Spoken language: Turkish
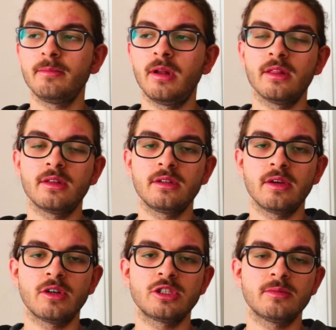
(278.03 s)
planlarının
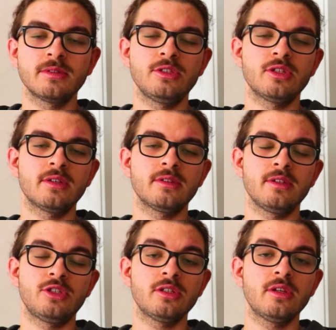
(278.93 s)
yavaşlaması
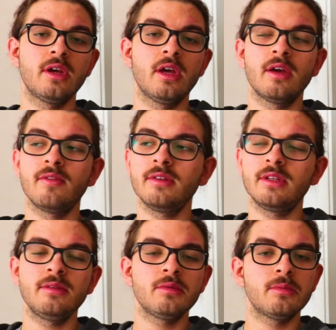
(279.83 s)
için ve
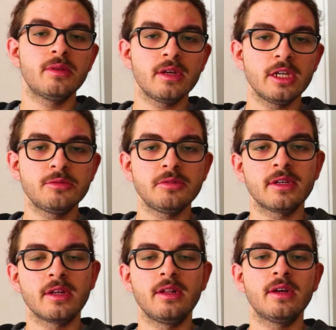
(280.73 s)
dediğim gibi de hiçbir
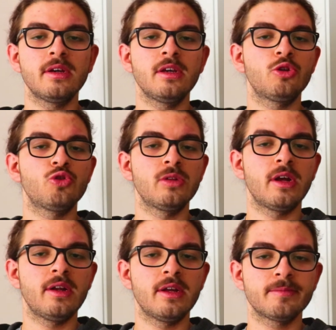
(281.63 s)
şekilde e,
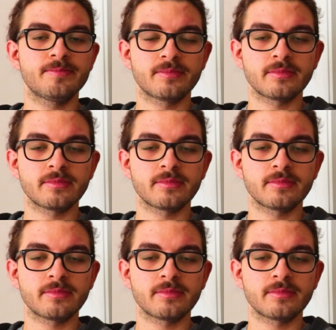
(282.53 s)
Kürtlerle